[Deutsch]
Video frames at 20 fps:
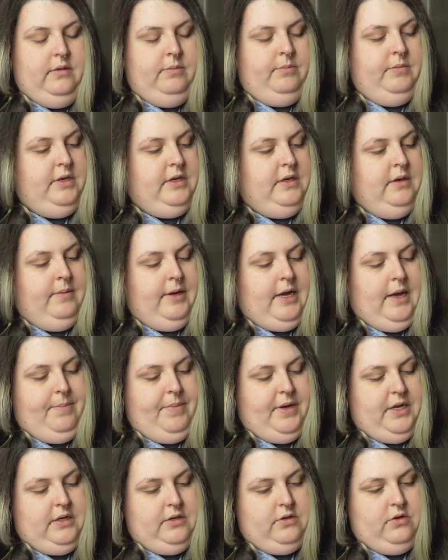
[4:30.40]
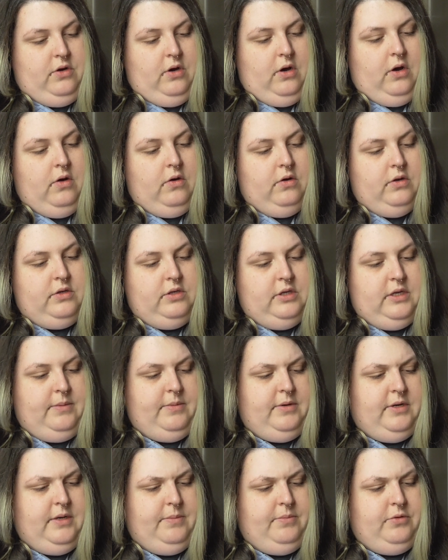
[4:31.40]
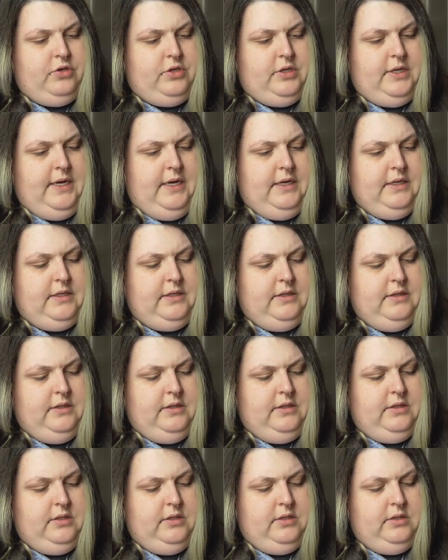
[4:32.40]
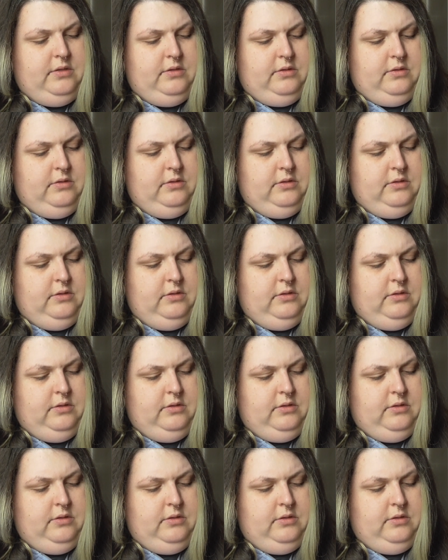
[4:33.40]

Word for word: Mit einem Rabattcode, aber da bestelle ich nicht.